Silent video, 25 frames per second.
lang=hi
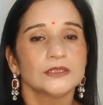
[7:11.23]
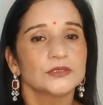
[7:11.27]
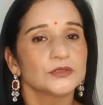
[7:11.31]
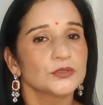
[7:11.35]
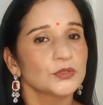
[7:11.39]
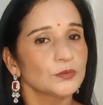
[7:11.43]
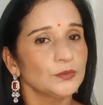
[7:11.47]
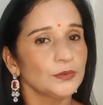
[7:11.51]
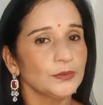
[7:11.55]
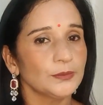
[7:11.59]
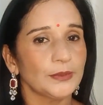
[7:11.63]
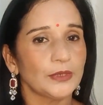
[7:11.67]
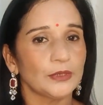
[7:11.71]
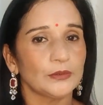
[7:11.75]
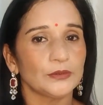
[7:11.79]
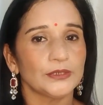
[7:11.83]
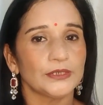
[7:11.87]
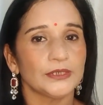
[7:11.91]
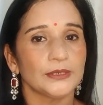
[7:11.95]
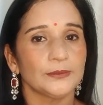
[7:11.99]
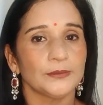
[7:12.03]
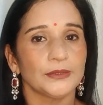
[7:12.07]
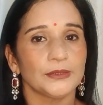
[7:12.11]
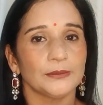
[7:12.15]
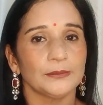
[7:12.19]
जो भी
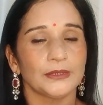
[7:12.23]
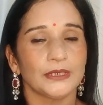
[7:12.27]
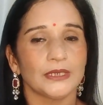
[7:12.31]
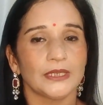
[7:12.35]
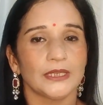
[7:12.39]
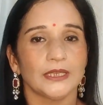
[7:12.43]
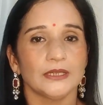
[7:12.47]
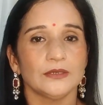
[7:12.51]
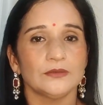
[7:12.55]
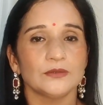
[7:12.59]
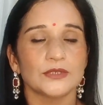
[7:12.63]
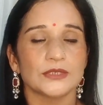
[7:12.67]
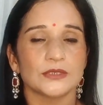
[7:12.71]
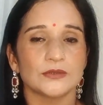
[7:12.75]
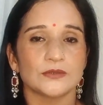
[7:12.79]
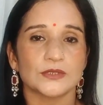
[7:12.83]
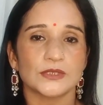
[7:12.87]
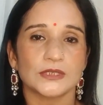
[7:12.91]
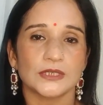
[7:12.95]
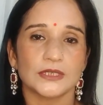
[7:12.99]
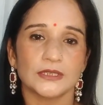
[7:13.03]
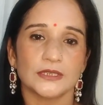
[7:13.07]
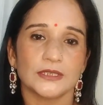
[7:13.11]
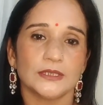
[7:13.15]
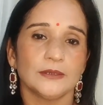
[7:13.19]
पाउडर हमने बनाया उसे
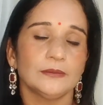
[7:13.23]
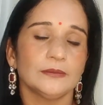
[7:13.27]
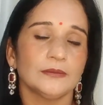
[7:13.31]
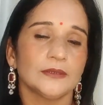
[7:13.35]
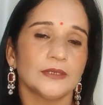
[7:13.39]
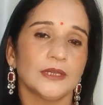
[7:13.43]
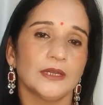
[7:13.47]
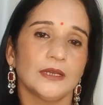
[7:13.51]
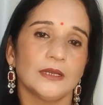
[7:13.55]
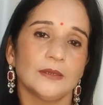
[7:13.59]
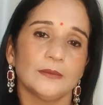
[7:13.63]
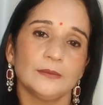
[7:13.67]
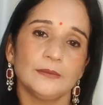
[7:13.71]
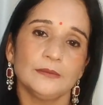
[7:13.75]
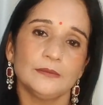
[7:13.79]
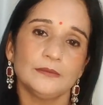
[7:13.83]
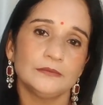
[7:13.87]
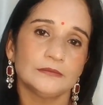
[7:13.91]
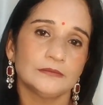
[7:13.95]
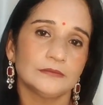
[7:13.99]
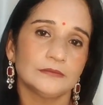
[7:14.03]
उसके अंदर हम